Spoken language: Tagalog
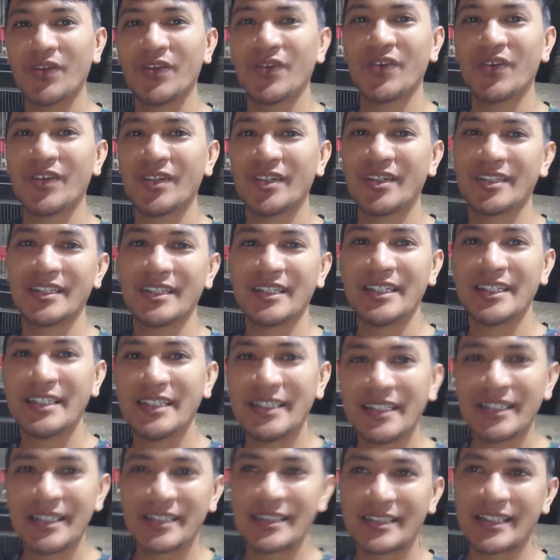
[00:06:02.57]
Yun.
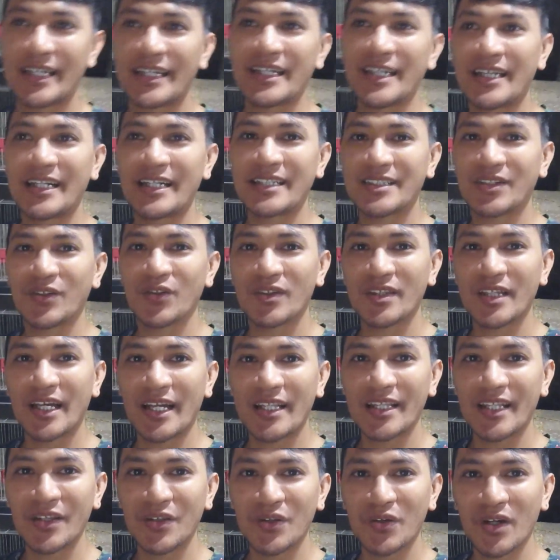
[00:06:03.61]
Sana nasagot
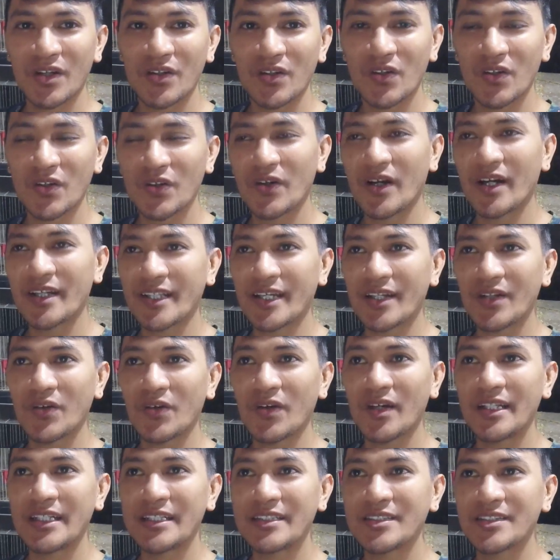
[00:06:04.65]
natin yung ano, yung
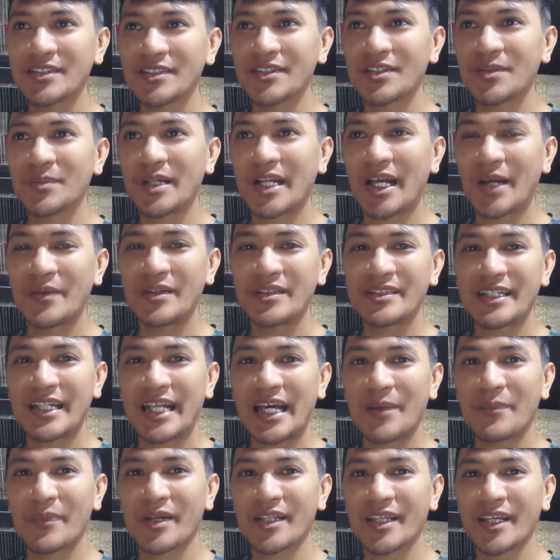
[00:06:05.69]
katanungan ni sir, no? Maraming
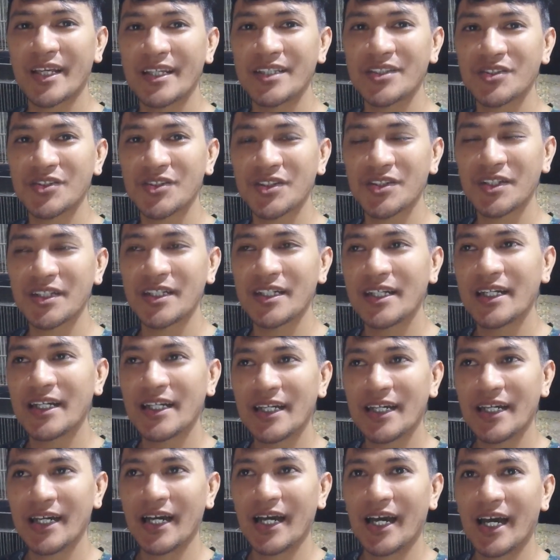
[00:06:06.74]
salamat kay sir.
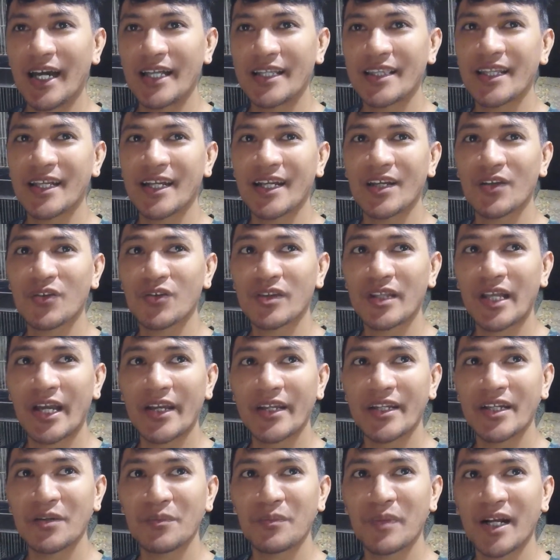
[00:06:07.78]
At nagkaroon
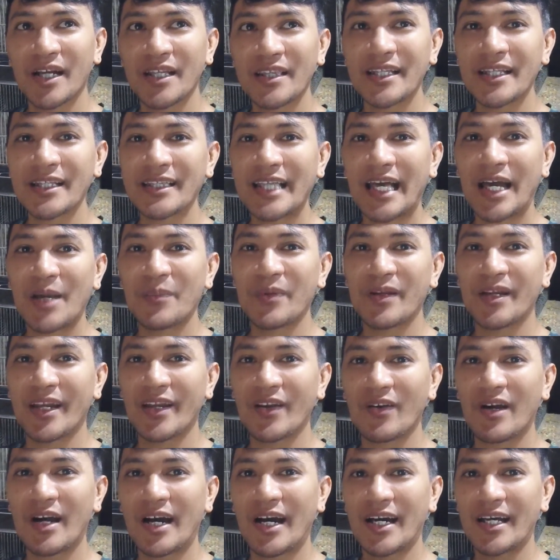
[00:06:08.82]
tayo ng magandang topic
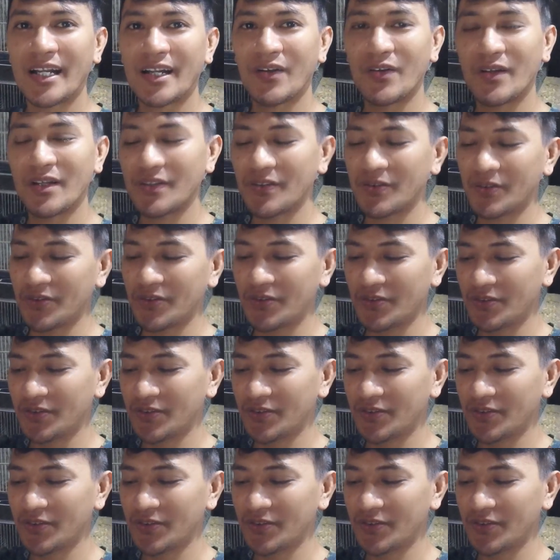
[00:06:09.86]
ngayong araw na to.